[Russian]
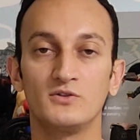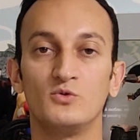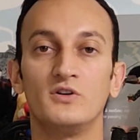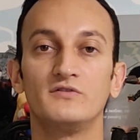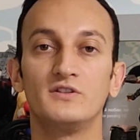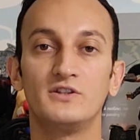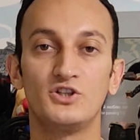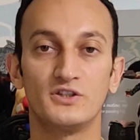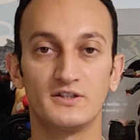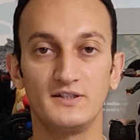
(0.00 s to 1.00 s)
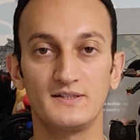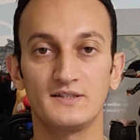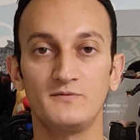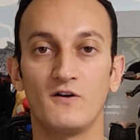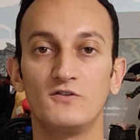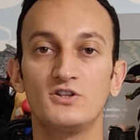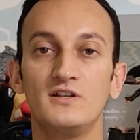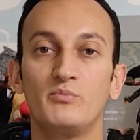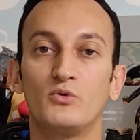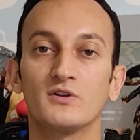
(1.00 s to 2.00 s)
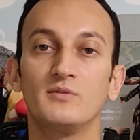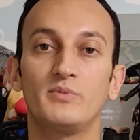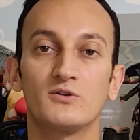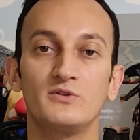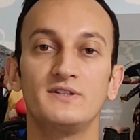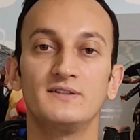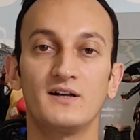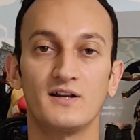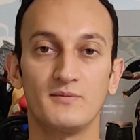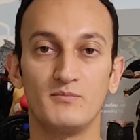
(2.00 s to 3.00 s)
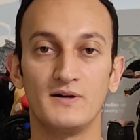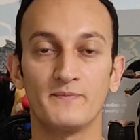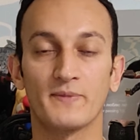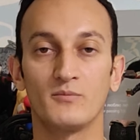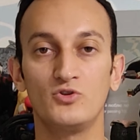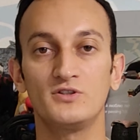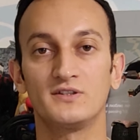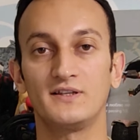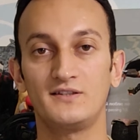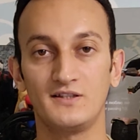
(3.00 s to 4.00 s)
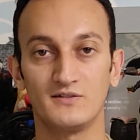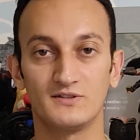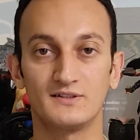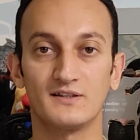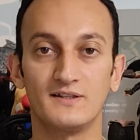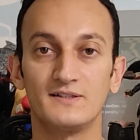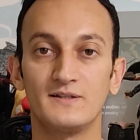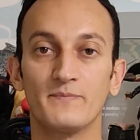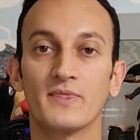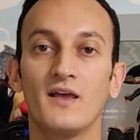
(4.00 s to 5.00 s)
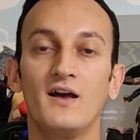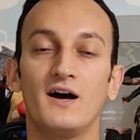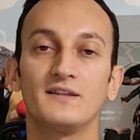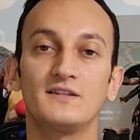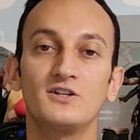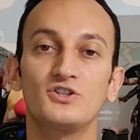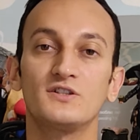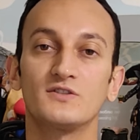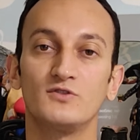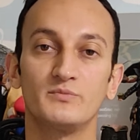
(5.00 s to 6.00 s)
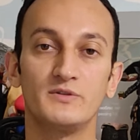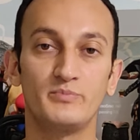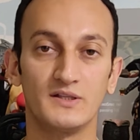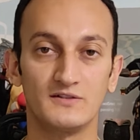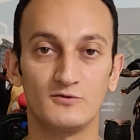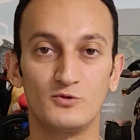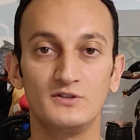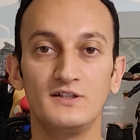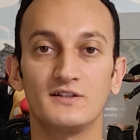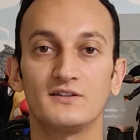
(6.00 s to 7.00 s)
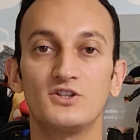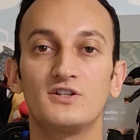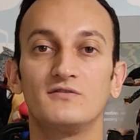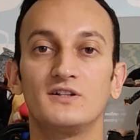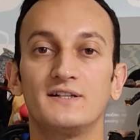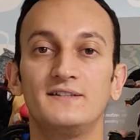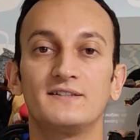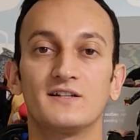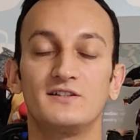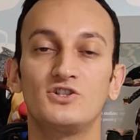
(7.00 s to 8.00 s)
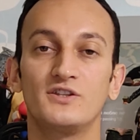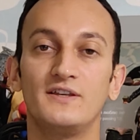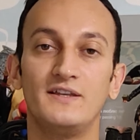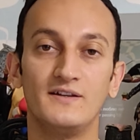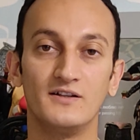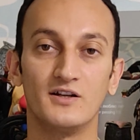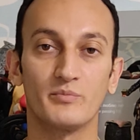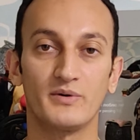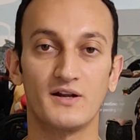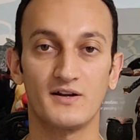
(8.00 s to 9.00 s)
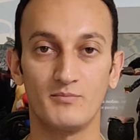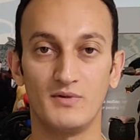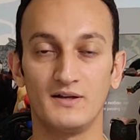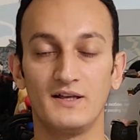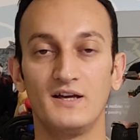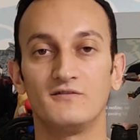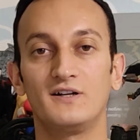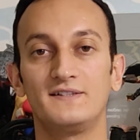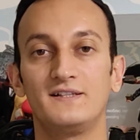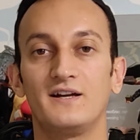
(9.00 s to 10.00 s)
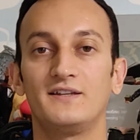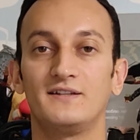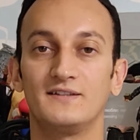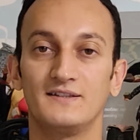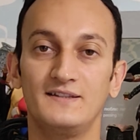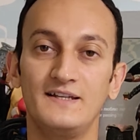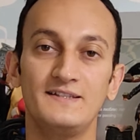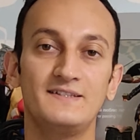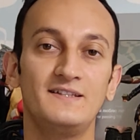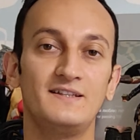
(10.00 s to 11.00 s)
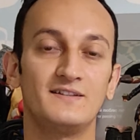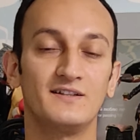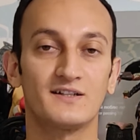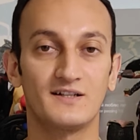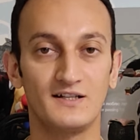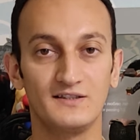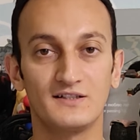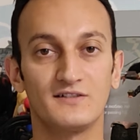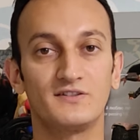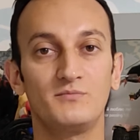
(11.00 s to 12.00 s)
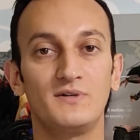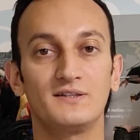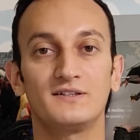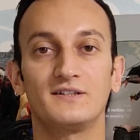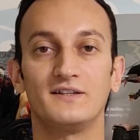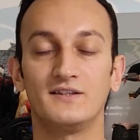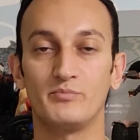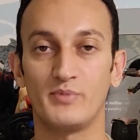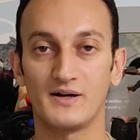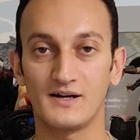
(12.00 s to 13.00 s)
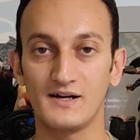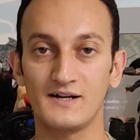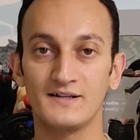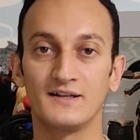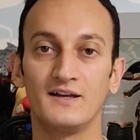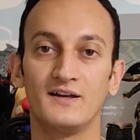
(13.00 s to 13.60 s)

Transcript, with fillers: году и в 2013 вышли порно-пародии на Рэмбо, можете найти их в интернете. А также с 1985 года начали выходить различные игры про Рэмбо, Выходили они и на Денди, и на аркадных автоматах, и на ПК.